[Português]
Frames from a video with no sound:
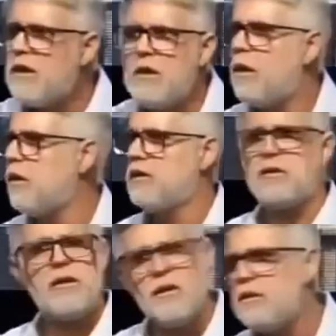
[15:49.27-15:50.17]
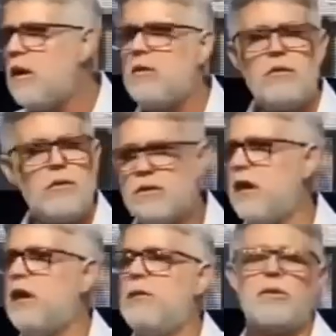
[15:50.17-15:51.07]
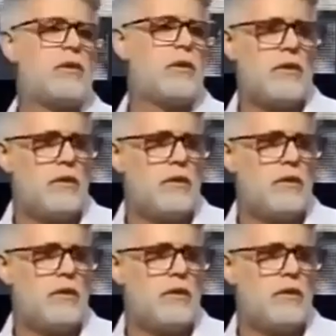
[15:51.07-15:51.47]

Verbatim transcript: que nós não temos